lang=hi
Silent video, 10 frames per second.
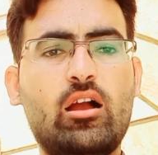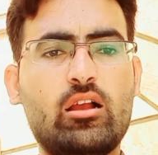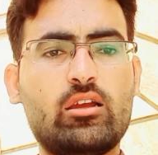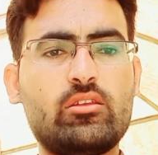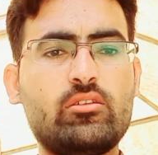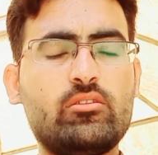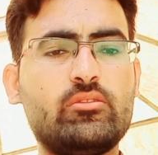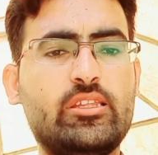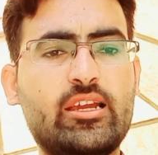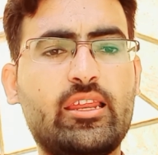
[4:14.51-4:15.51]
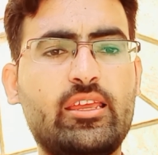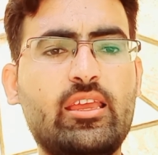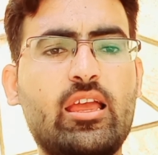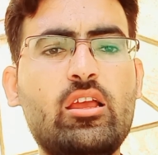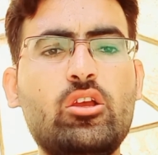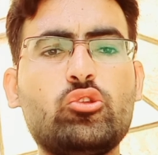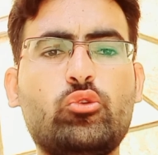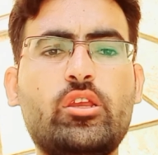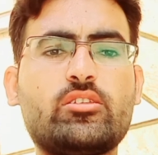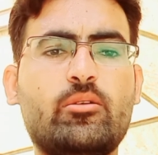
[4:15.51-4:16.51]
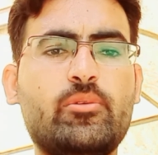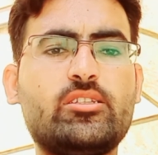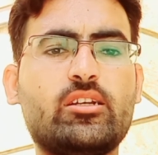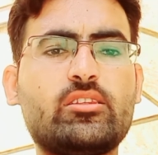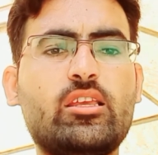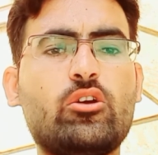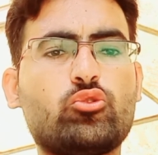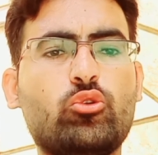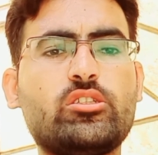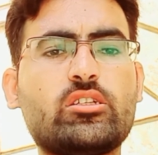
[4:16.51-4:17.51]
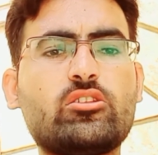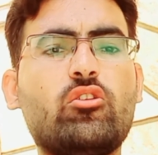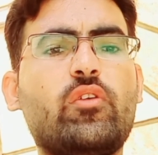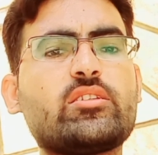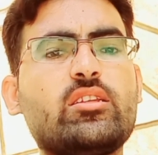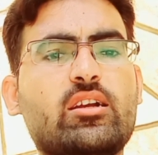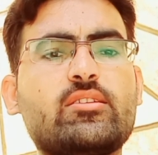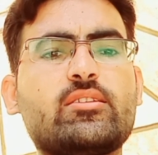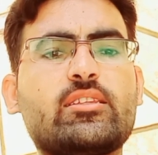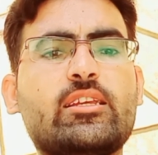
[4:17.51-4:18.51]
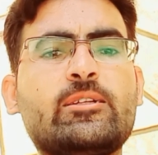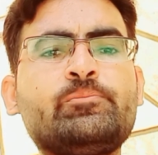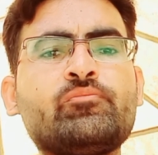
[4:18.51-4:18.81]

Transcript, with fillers: अगर देख रही है तो ये समझ सकते हैं और सोच सकते हैं और फैसला कर सकते हैं